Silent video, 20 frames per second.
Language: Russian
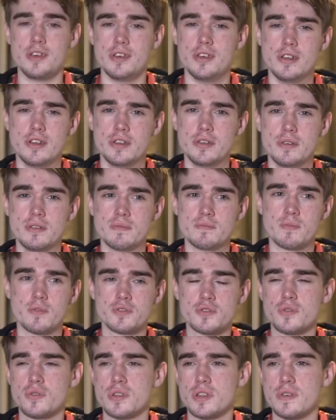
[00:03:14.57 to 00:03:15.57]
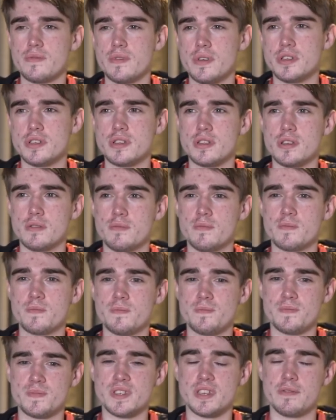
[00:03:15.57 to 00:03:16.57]
или просто куда-то выйти там
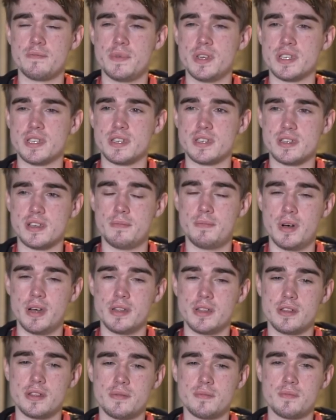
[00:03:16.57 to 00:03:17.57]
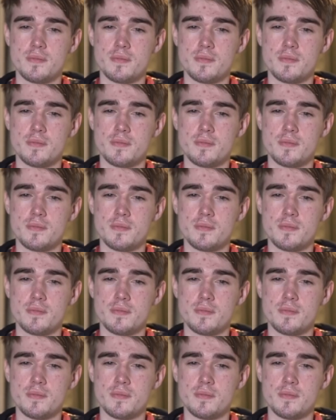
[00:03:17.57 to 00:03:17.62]
совместно с командой.